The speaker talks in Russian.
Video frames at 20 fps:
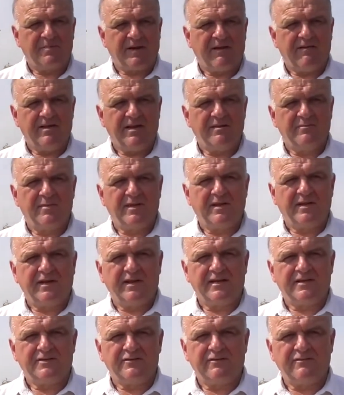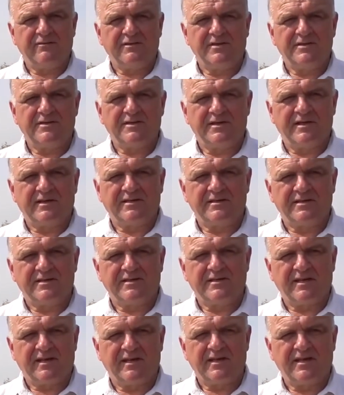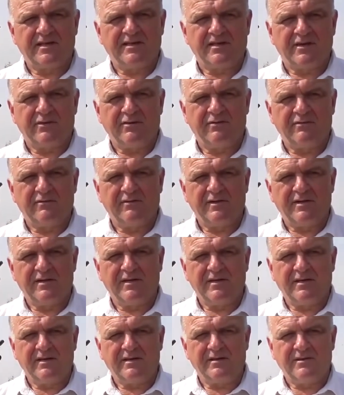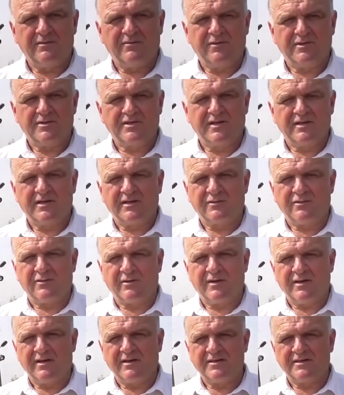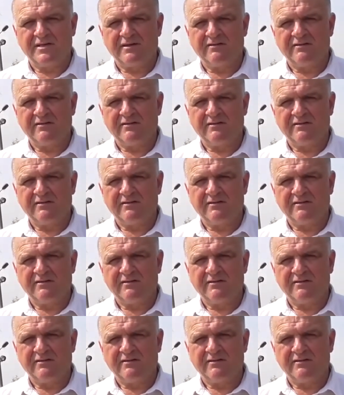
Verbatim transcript: правильнее было реализовывать через такие торговые точки, которые